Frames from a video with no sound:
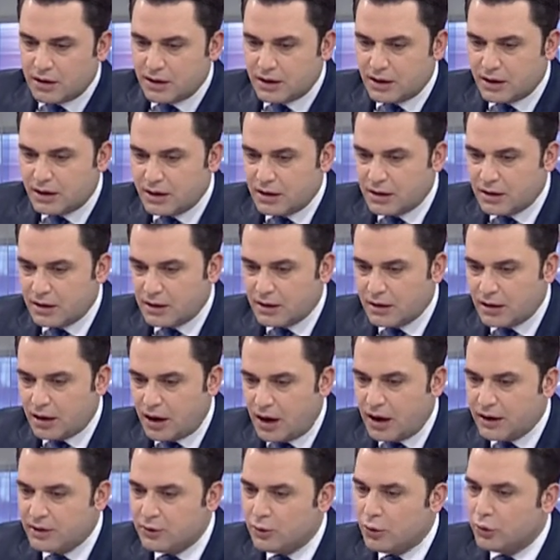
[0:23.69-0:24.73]
e,
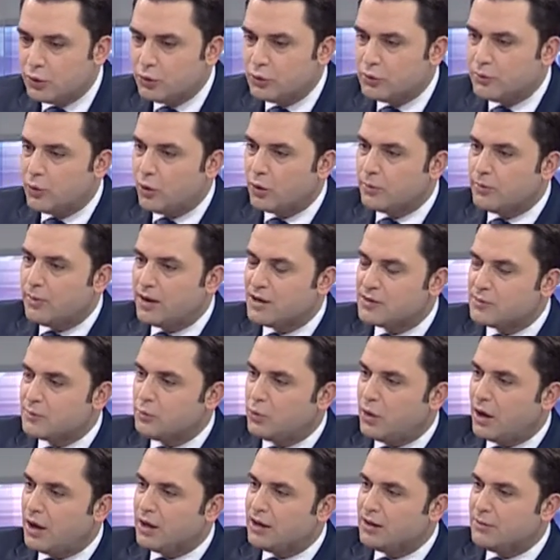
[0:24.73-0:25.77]
hayrı olur mu olmaz mı
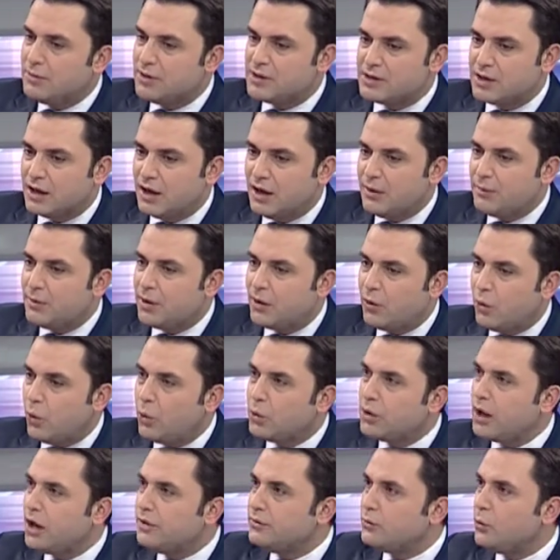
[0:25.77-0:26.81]
bu ayrı mesele ama
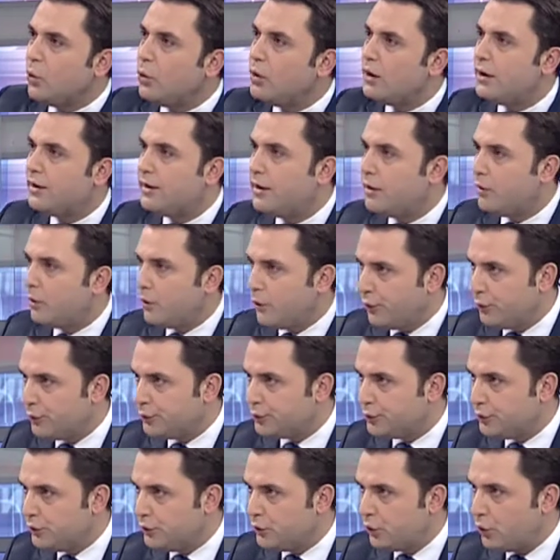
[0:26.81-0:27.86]
olan ölene
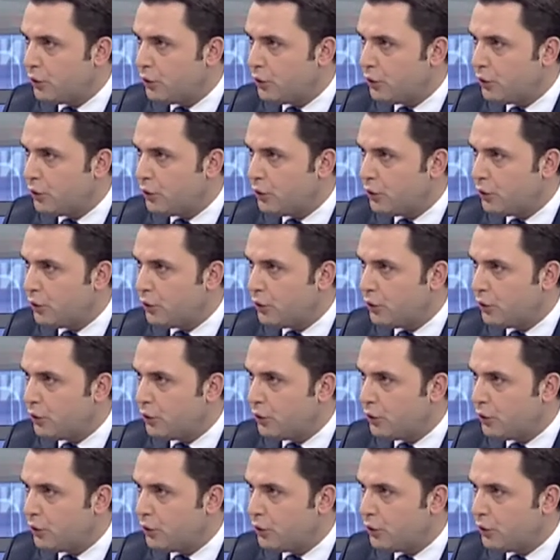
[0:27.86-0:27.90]
oldu,